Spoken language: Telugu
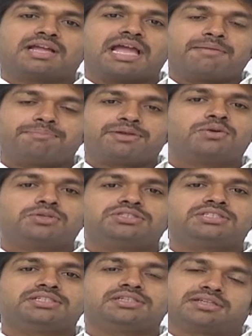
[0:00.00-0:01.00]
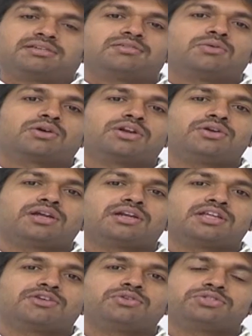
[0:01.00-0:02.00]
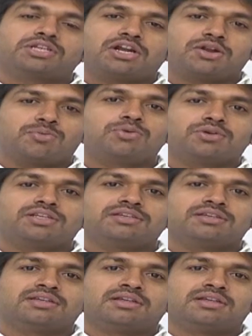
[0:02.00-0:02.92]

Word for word: హ్యాపీగా వచ్చి ఒక రెండు గంటల ఇరవై నిమిషాలు నవ్వుకొని